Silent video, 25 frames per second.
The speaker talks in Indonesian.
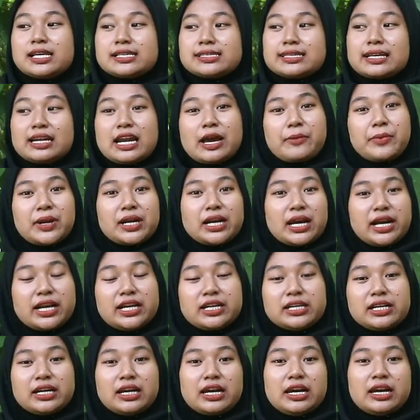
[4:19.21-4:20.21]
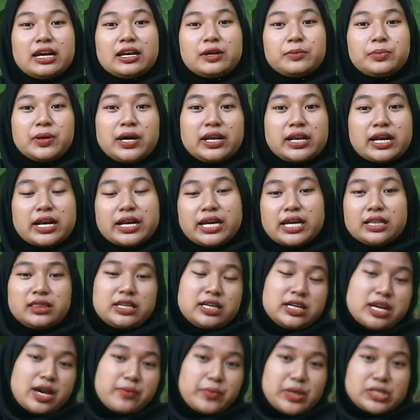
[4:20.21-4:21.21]
senapan angin dengan barang yang
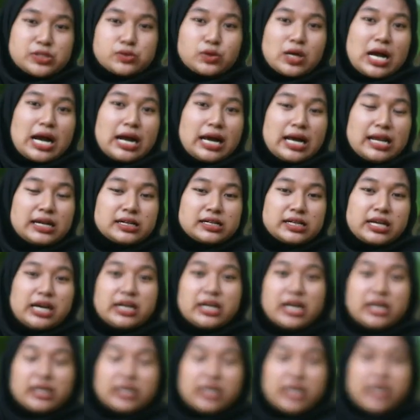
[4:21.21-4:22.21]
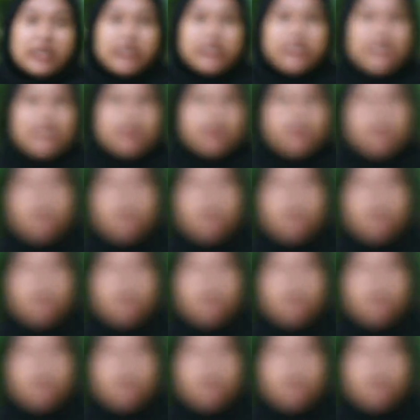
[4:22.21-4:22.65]
tidak masuk akal dengan harga yang